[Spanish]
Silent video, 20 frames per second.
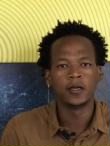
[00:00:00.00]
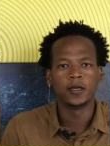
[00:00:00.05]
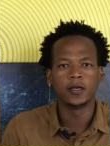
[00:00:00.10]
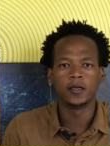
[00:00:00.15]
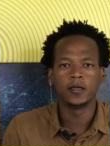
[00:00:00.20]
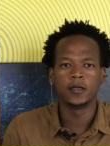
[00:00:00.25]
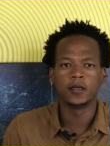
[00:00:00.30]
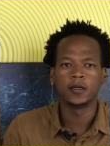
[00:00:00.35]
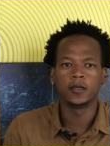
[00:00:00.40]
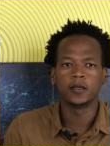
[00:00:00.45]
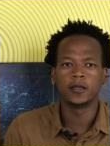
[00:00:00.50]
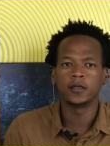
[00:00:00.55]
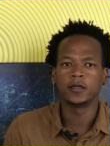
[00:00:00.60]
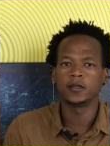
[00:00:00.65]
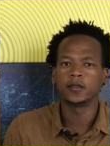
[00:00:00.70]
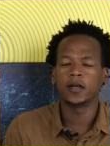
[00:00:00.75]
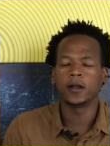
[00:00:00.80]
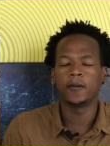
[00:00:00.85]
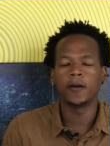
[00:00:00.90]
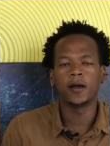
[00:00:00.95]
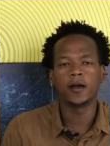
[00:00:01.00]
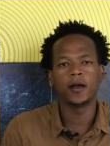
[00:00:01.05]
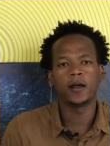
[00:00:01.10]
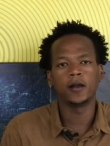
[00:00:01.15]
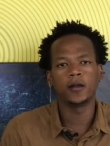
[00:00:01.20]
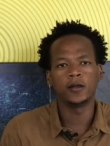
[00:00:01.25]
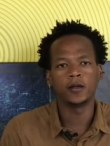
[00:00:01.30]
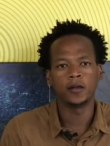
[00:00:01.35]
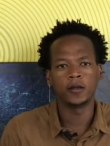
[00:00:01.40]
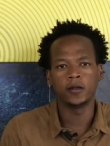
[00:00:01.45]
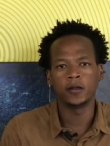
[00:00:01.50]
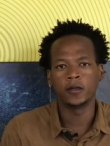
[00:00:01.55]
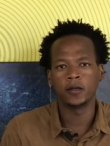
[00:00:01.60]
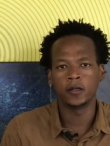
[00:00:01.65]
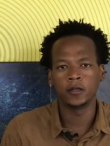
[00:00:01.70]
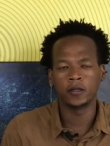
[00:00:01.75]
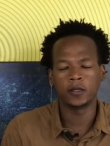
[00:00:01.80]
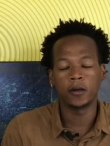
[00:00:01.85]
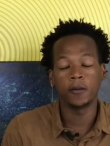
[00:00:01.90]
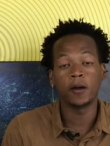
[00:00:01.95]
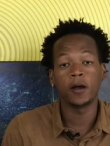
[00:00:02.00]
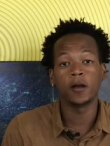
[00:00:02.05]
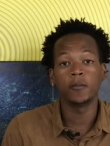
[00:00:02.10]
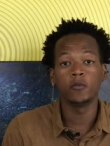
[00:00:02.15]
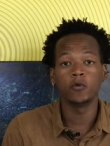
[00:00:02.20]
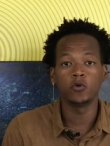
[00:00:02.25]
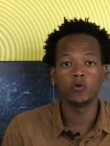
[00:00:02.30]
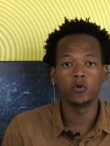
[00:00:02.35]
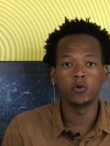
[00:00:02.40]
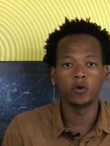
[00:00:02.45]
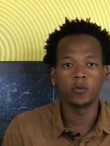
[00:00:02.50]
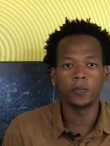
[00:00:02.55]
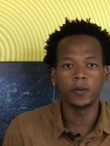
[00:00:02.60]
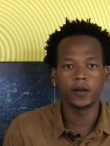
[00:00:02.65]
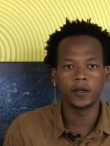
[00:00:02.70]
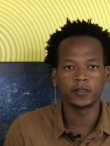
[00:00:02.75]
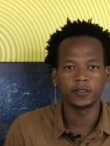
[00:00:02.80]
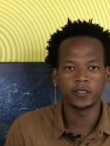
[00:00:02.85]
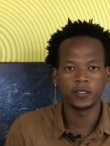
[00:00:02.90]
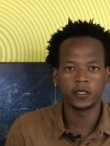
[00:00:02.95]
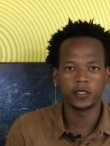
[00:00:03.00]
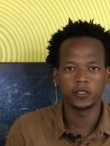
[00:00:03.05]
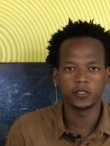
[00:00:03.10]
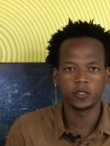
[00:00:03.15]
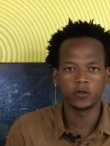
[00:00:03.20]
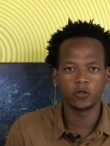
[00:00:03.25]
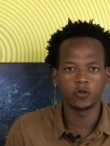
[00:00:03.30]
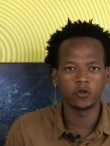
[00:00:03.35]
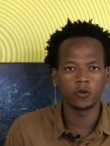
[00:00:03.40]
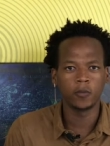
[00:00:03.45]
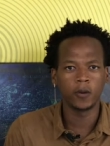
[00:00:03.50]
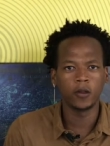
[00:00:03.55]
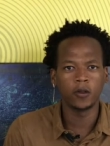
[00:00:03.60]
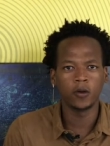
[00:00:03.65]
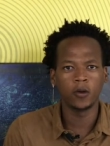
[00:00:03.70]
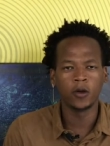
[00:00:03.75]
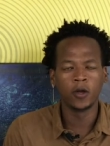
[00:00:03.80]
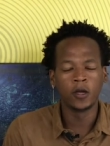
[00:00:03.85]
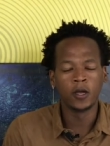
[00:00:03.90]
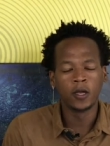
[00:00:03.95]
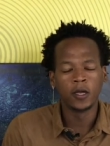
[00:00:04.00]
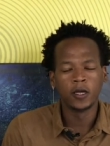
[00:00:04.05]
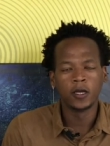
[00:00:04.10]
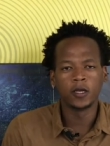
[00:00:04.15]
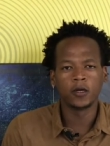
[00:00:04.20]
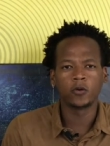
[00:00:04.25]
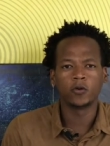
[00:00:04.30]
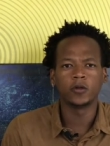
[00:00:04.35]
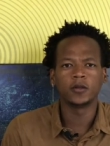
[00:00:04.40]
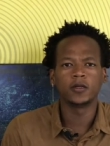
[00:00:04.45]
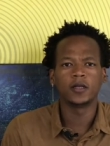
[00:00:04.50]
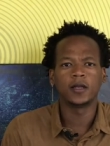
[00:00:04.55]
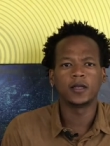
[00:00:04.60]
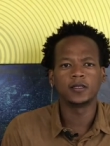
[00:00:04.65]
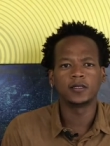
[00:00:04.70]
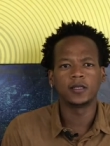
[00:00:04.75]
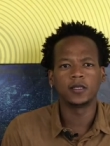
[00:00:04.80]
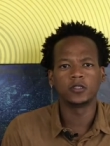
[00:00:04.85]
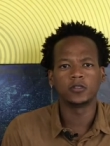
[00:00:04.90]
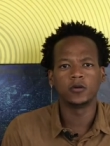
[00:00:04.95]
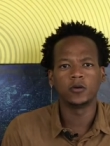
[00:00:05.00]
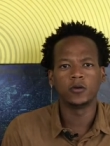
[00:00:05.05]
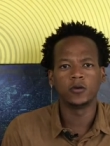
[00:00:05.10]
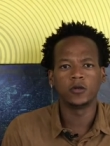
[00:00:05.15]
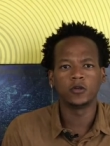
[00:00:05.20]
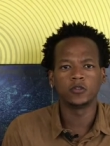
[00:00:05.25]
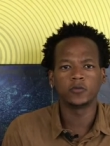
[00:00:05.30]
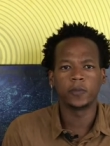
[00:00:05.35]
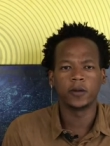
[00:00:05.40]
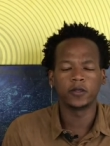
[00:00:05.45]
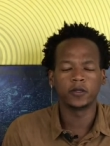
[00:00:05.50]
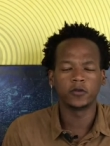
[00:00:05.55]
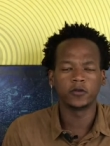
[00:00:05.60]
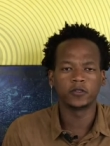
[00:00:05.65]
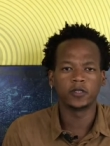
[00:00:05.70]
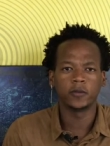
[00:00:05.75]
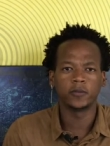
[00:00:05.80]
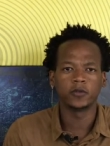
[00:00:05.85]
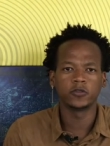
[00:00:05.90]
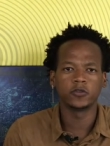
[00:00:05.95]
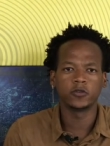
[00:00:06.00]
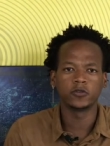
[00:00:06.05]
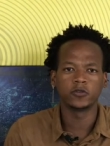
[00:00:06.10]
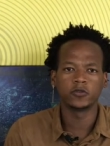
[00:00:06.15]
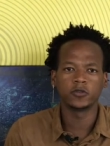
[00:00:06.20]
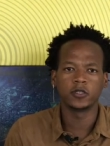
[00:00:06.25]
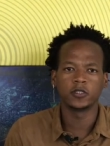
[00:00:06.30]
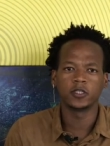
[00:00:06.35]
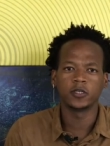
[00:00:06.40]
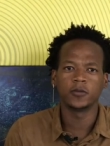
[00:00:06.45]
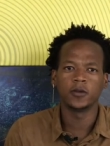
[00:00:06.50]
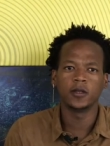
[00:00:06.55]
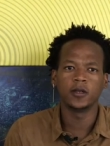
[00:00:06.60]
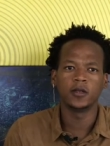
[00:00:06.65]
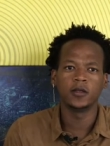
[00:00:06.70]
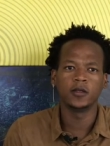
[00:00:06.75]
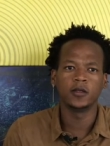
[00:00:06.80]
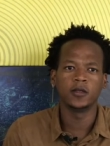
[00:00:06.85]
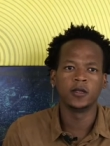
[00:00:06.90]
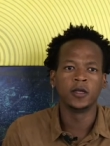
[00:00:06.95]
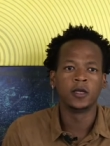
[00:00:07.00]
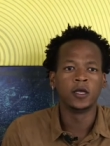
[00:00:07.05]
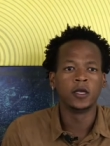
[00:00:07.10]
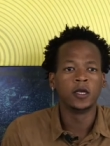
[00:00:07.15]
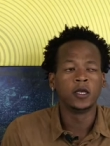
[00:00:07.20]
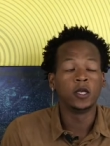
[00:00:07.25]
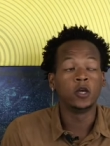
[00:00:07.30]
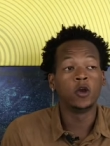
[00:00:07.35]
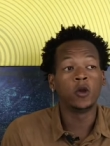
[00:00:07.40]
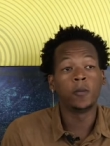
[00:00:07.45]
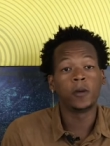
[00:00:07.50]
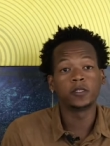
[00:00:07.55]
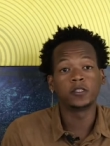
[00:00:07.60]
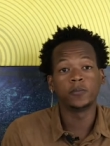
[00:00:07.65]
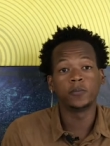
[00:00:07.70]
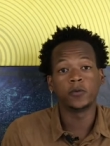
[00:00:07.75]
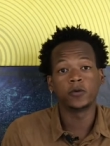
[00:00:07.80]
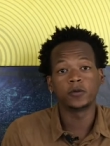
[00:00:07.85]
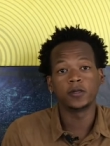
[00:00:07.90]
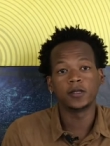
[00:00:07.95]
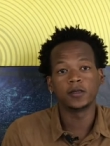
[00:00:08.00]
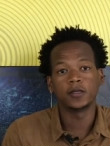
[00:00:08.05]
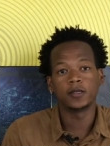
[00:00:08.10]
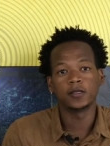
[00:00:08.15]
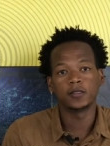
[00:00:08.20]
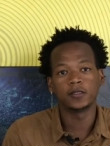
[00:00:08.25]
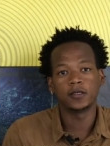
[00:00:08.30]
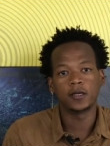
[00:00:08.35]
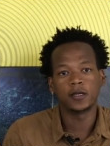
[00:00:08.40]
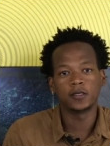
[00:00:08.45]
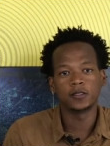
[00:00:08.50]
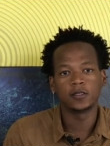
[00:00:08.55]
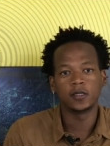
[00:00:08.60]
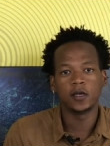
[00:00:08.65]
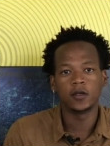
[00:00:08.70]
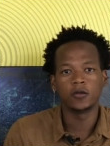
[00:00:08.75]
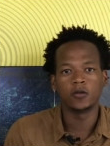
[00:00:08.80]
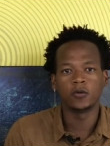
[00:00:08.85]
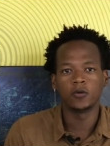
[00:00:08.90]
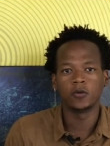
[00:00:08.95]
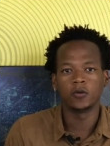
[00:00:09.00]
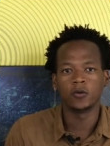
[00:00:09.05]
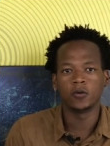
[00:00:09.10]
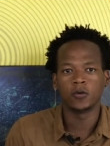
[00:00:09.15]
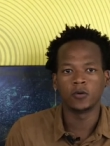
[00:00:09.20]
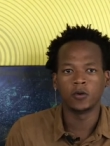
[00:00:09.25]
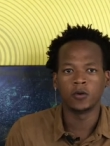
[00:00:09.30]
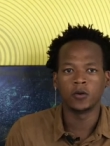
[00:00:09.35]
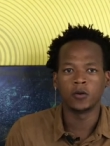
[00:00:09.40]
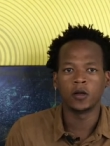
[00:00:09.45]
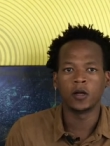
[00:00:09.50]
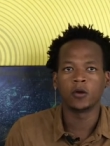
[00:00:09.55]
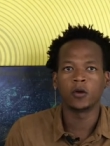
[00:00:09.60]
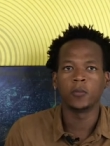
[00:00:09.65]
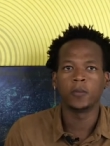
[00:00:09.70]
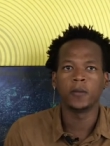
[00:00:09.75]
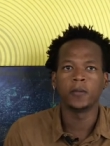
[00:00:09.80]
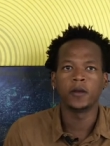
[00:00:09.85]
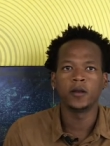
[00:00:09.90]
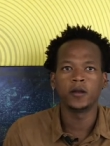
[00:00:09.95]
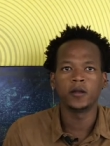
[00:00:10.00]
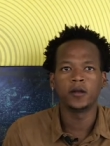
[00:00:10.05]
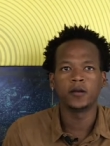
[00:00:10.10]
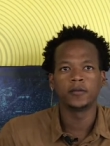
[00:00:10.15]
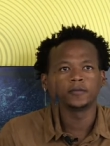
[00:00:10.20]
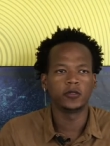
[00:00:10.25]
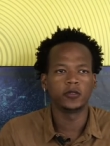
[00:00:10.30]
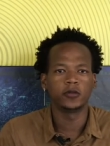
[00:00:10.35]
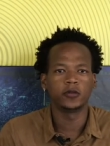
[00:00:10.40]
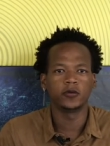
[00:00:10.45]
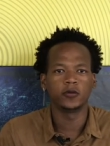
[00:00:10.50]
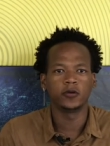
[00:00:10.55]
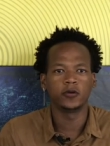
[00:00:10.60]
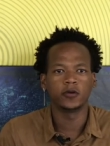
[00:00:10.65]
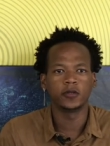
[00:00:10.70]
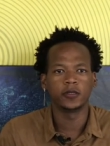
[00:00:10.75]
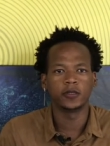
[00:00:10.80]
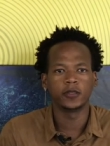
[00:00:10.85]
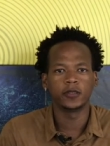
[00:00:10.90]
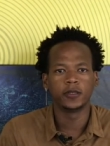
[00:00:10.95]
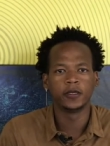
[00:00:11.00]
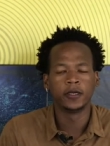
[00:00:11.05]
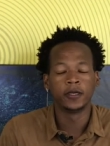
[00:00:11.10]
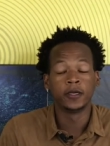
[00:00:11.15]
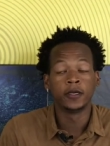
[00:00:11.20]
Eh, trabajar, eh, trabajar muy duro para seguir siendo tomado en cuenta en la selección, en los partidos amistosos que se viene y, lo más importante que será este año eh, la Copa América. Contento, creo que